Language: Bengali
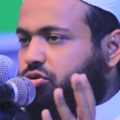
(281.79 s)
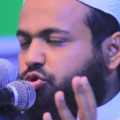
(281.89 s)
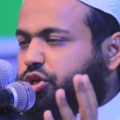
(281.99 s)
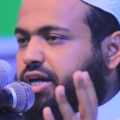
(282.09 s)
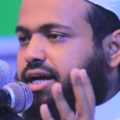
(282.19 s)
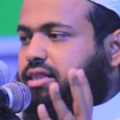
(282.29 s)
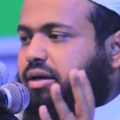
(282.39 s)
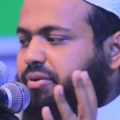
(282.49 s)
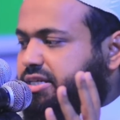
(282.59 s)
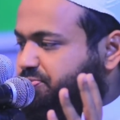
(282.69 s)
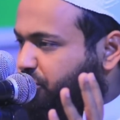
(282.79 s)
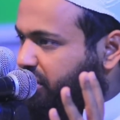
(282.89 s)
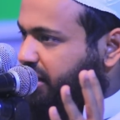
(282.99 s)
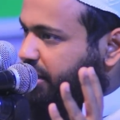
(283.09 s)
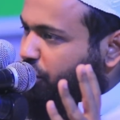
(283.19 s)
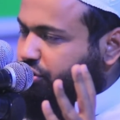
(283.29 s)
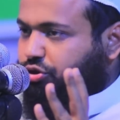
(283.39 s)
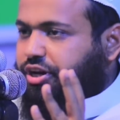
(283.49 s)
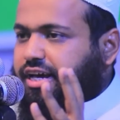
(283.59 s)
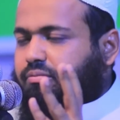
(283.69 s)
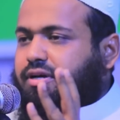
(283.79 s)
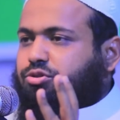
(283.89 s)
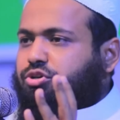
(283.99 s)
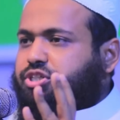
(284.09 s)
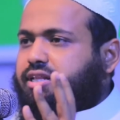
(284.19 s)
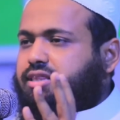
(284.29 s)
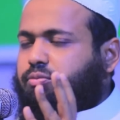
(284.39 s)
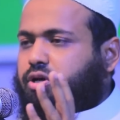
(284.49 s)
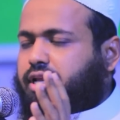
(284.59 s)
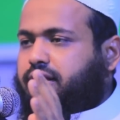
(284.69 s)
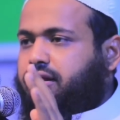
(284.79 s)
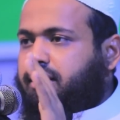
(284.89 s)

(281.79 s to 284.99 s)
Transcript: দুই রেখাত নামাজ পড়লে অন্তরে একমাত্র শান্তি বলেন